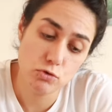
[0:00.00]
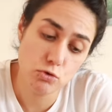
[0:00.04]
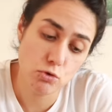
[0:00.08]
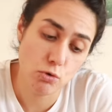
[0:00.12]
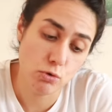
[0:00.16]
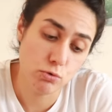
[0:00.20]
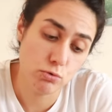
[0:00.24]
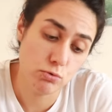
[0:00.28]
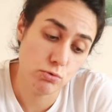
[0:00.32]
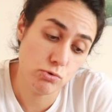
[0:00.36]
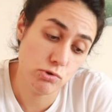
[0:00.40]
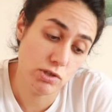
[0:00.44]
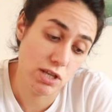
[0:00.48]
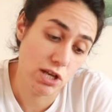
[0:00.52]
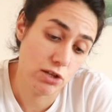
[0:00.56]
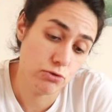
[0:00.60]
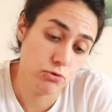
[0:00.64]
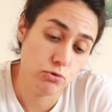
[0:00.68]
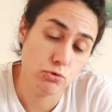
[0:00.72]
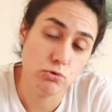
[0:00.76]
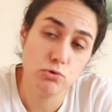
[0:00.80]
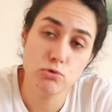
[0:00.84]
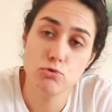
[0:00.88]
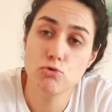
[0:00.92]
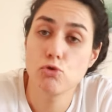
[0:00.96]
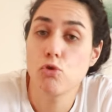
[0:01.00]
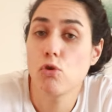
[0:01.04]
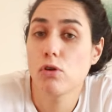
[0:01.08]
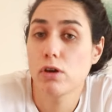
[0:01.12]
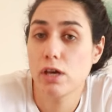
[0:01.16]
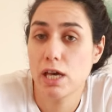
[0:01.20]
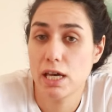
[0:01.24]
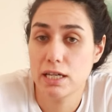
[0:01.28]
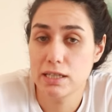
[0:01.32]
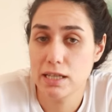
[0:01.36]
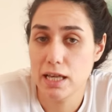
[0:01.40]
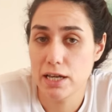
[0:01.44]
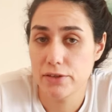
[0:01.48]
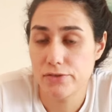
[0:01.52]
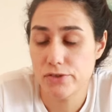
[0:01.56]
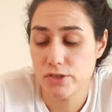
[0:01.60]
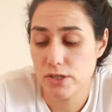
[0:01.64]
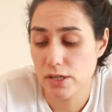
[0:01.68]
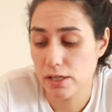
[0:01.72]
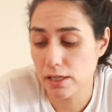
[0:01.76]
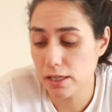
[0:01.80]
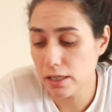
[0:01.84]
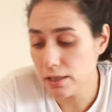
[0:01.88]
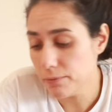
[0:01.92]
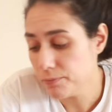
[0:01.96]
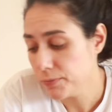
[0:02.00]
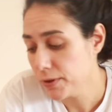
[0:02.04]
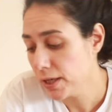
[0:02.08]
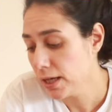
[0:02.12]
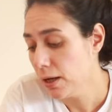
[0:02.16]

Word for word: Çok güzel çünkü çok eğlenceli.